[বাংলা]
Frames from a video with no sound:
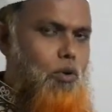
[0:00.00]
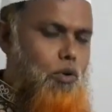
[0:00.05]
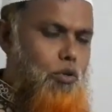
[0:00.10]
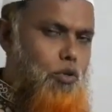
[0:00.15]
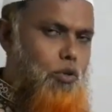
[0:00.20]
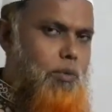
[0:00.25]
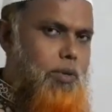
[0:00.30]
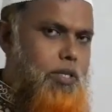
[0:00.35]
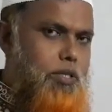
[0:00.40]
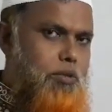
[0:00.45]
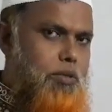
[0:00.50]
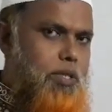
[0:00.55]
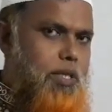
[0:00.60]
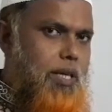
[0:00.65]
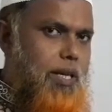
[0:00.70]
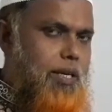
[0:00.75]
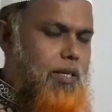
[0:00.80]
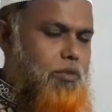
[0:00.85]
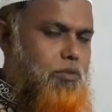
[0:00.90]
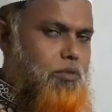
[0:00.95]
অথবা যদি
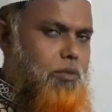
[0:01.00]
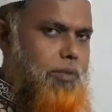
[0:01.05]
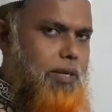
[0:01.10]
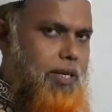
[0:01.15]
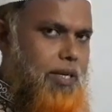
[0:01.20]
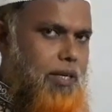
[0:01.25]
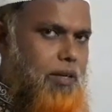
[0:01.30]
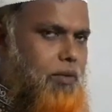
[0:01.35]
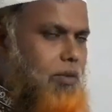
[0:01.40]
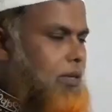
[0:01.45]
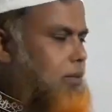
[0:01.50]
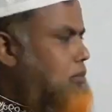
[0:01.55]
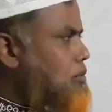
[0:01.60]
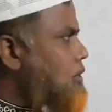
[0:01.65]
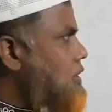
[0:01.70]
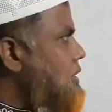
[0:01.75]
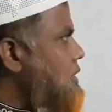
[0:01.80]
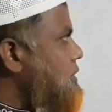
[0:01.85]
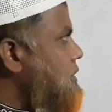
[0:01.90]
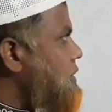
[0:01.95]
আরেকটু ব্যাখ্যা করে
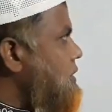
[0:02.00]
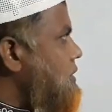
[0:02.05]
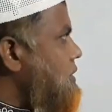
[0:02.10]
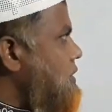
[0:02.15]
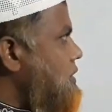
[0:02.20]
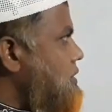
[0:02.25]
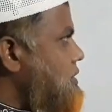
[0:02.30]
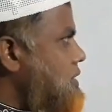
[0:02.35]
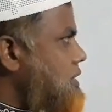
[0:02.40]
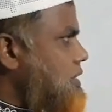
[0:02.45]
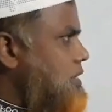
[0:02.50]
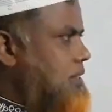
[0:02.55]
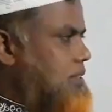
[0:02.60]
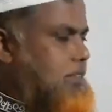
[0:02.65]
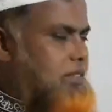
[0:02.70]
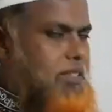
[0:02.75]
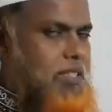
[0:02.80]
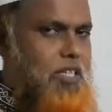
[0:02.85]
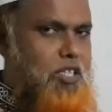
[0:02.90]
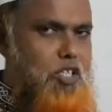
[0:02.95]
বলি যে
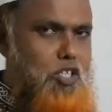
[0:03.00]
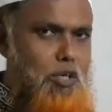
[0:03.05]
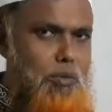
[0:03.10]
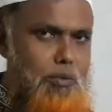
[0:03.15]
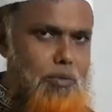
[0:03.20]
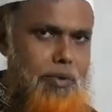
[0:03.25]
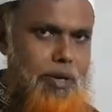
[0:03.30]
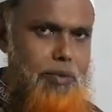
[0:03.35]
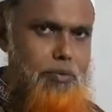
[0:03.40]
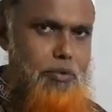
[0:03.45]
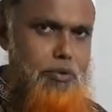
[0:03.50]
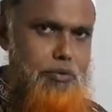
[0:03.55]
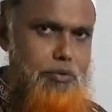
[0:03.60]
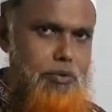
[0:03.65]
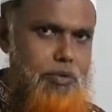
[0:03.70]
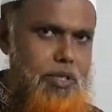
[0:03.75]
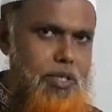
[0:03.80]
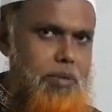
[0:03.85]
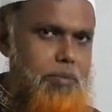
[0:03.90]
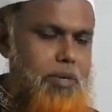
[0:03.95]
যে সমবায়
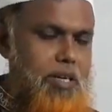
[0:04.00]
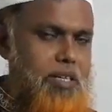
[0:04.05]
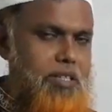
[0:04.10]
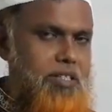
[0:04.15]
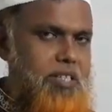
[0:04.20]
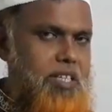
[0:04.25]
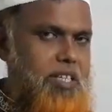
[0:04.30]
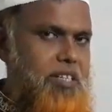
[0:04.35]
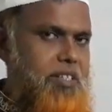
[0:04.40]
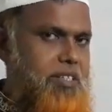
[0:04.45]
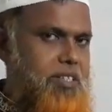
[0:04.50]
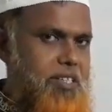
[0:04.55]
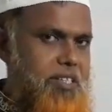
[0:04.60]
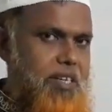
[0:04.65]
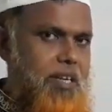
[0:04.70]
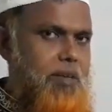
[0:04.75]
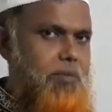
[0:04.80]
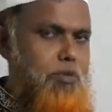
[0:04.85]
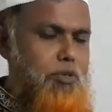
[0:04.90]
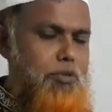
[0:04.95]
বর্তনী বা যে
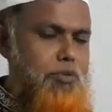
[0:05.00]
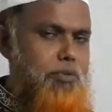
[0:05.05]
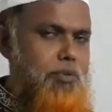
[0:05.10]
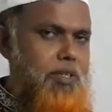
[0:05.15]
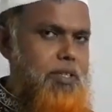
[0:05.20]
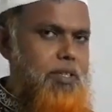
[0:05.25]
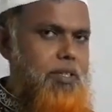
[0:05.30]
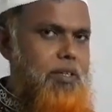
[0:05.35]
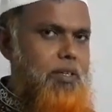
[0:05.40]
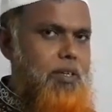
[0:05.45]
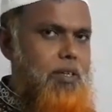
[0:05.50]
ডিজিটাল বর্তনী